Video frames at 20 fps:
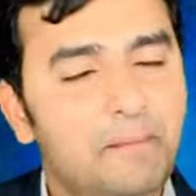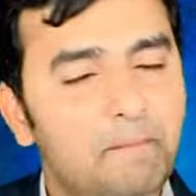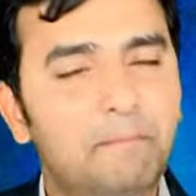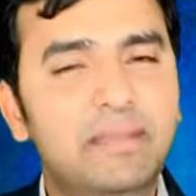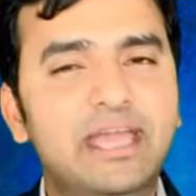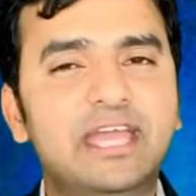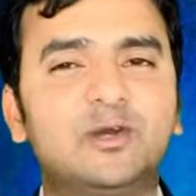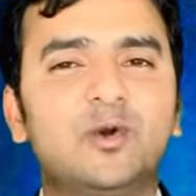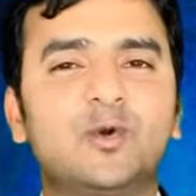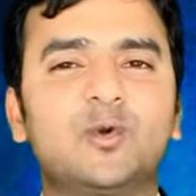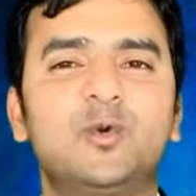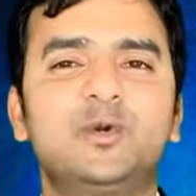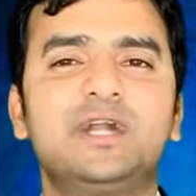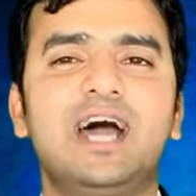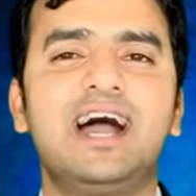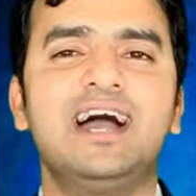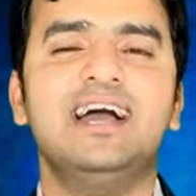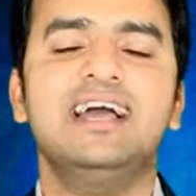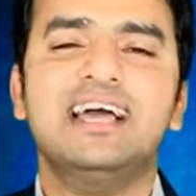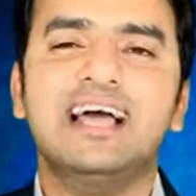మీకు కూడా
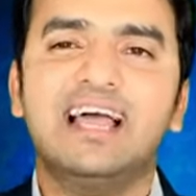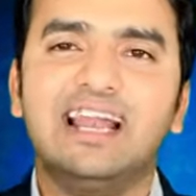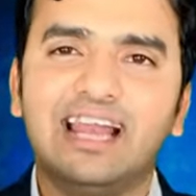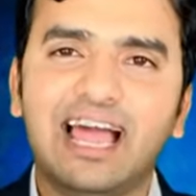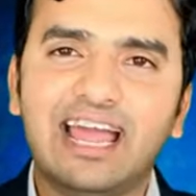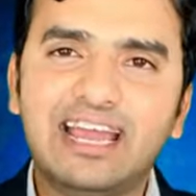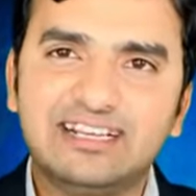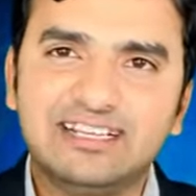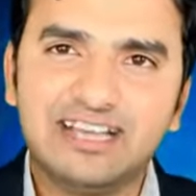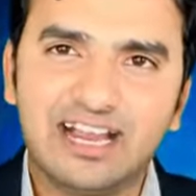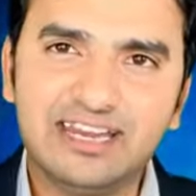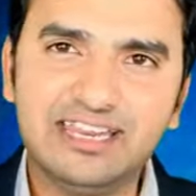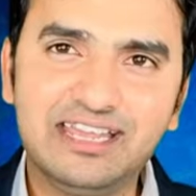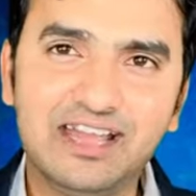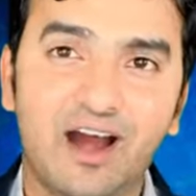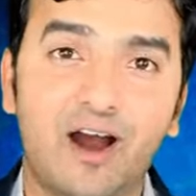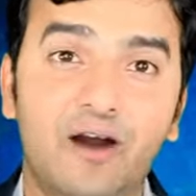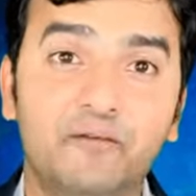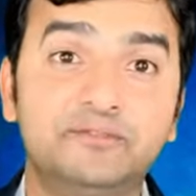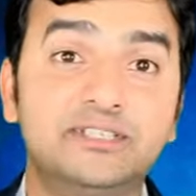లైట్లన్నీ
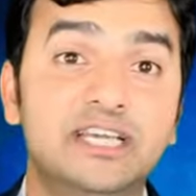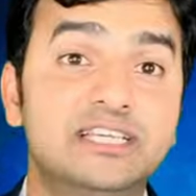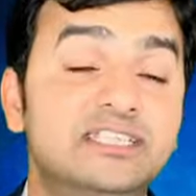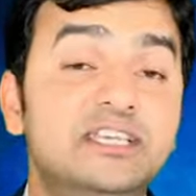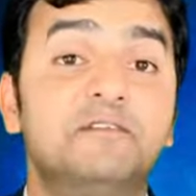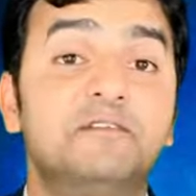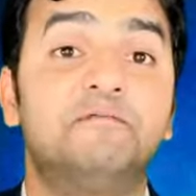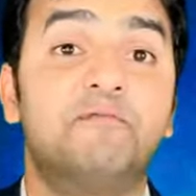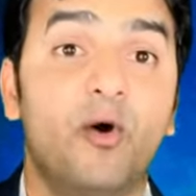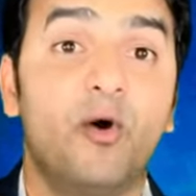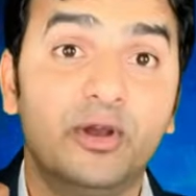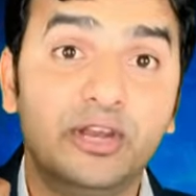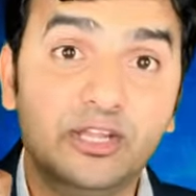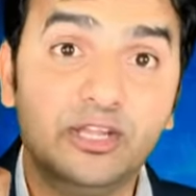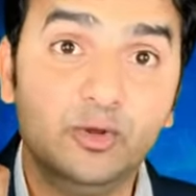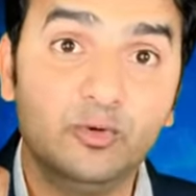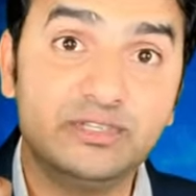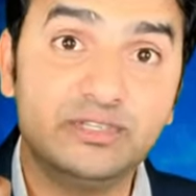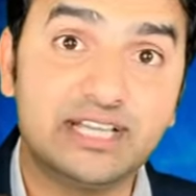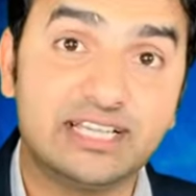ఆఫ్ చేసి ఫోన్ని
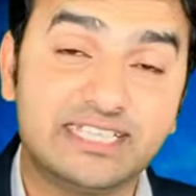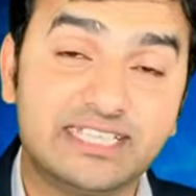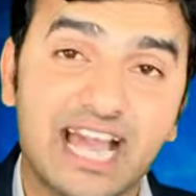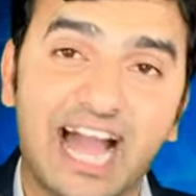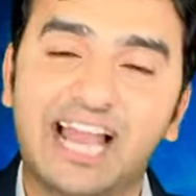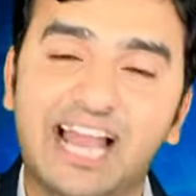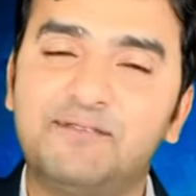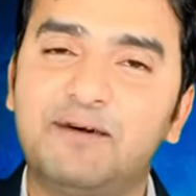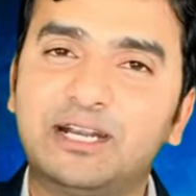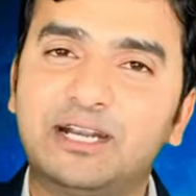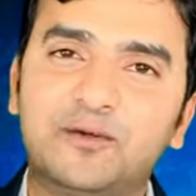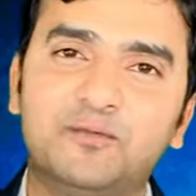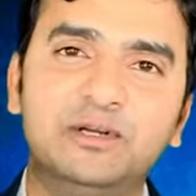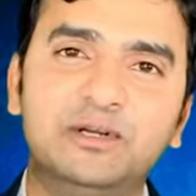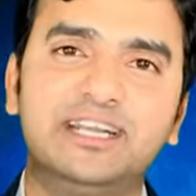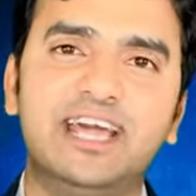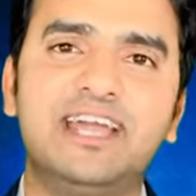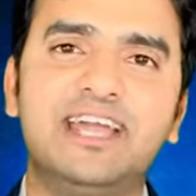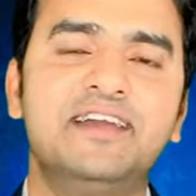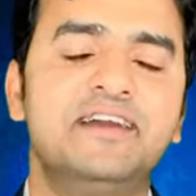యూజ్ చేసే అలవాటు
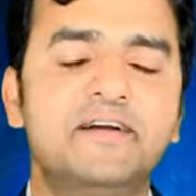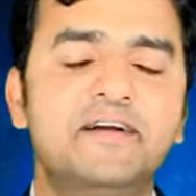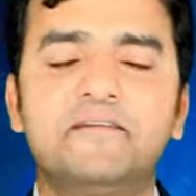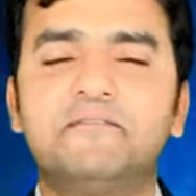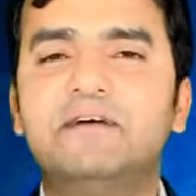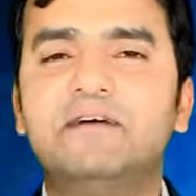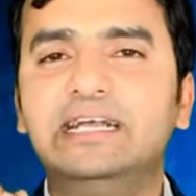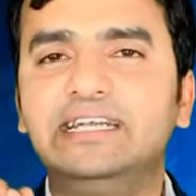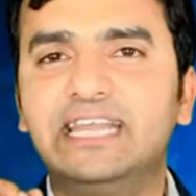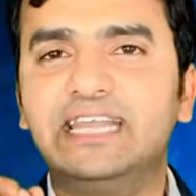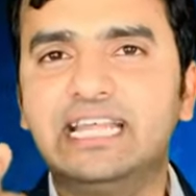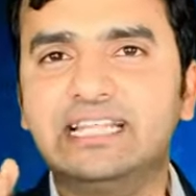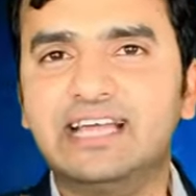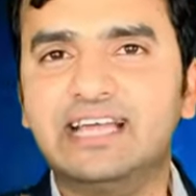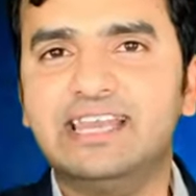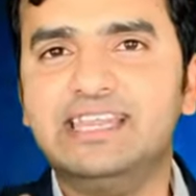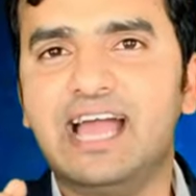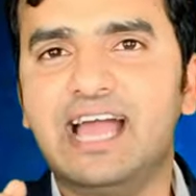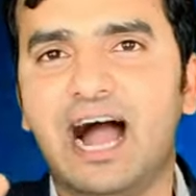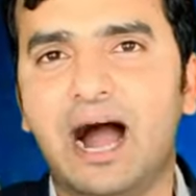ఉంటే వెంటనే
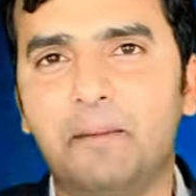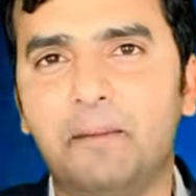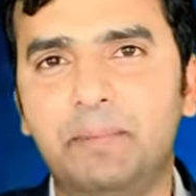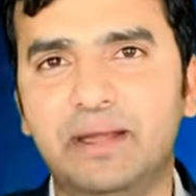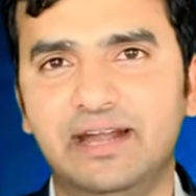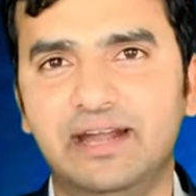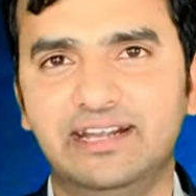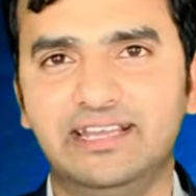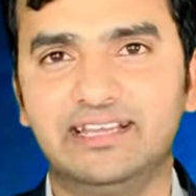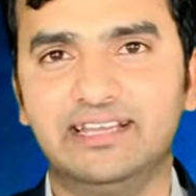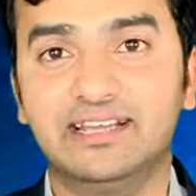దాన్ని ఆపేయండి